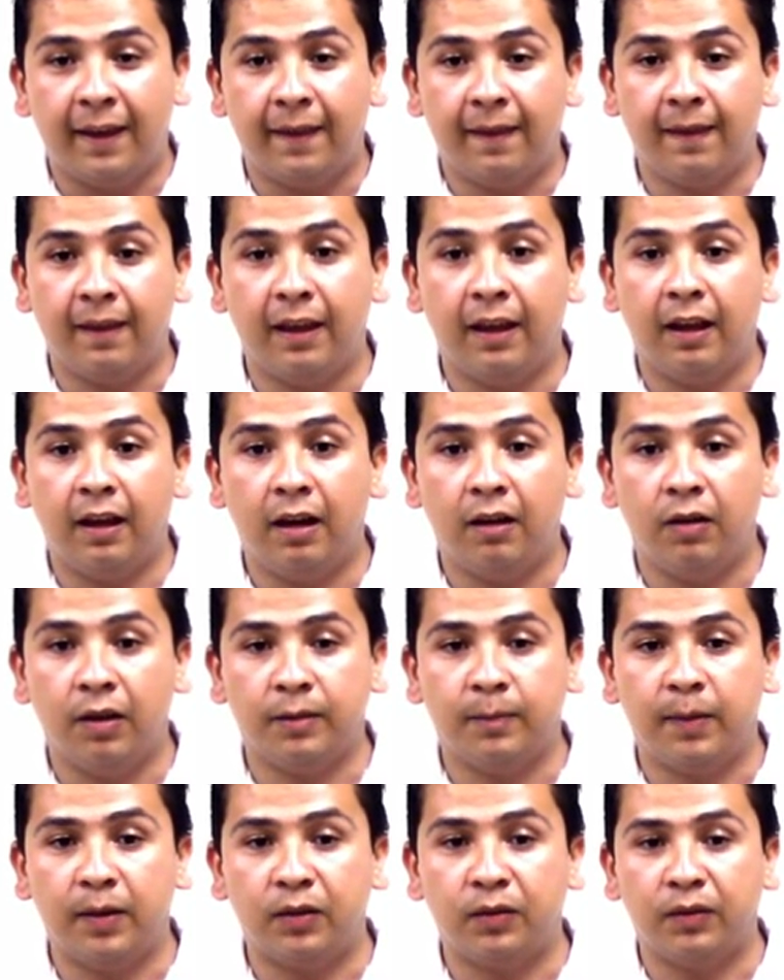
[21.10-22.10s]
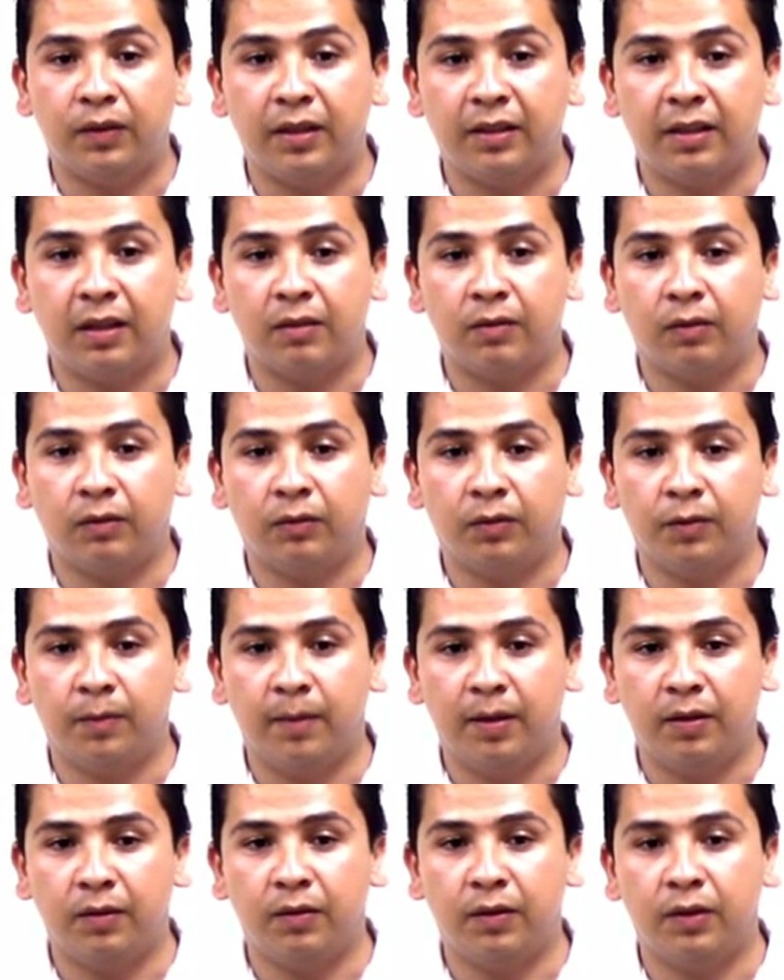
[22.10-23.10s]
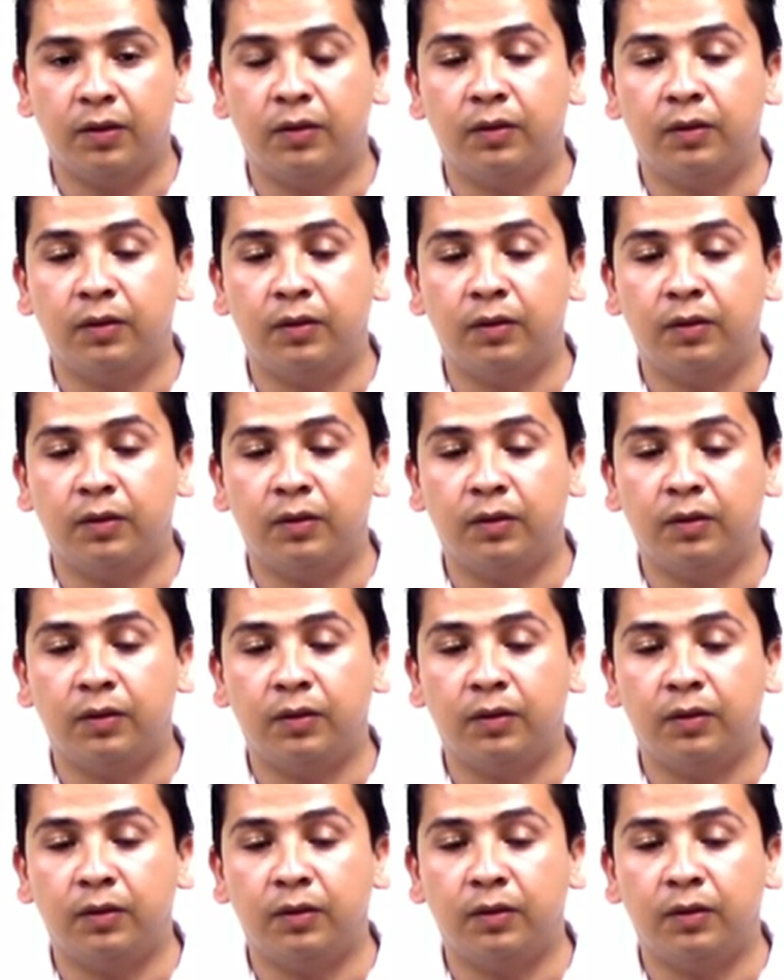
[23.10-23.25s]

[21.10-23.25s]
de las personas adultos mayores,